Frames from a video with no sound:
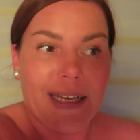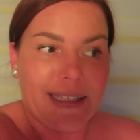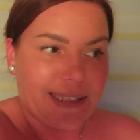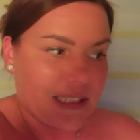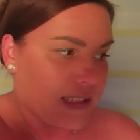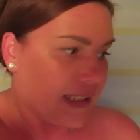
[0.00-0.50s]
E,
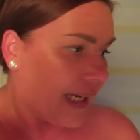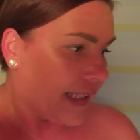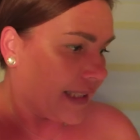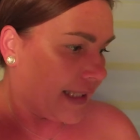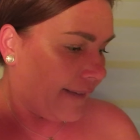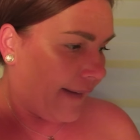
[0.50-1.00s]
także ja
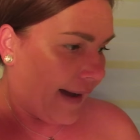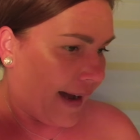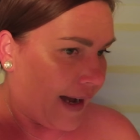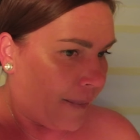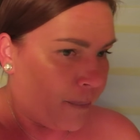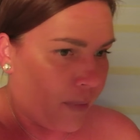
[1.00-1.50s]
idę
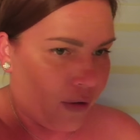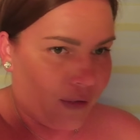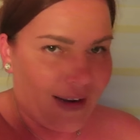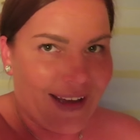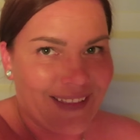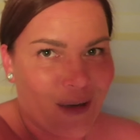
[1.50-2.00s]
na
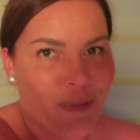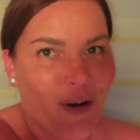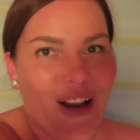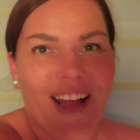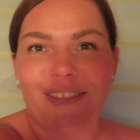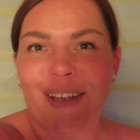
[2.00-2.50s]
pole, na
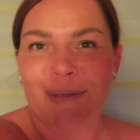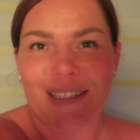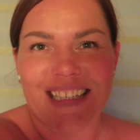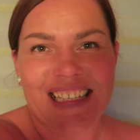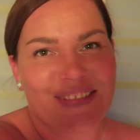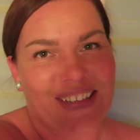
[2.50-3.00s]
pole, wiem, że
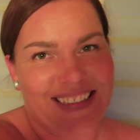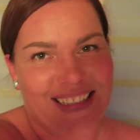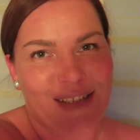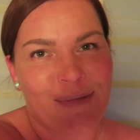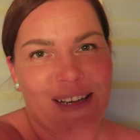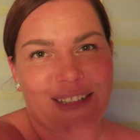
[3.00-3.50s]
część z Was
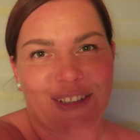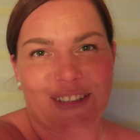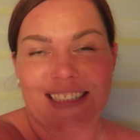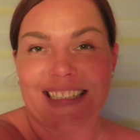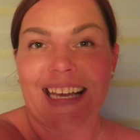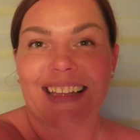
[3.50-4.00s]
się śmieje z
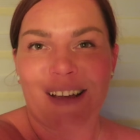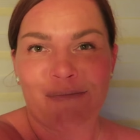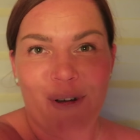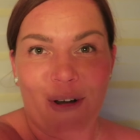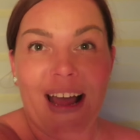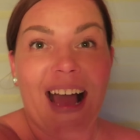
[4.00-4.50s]
określenia na
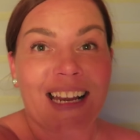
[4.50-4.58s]
pole,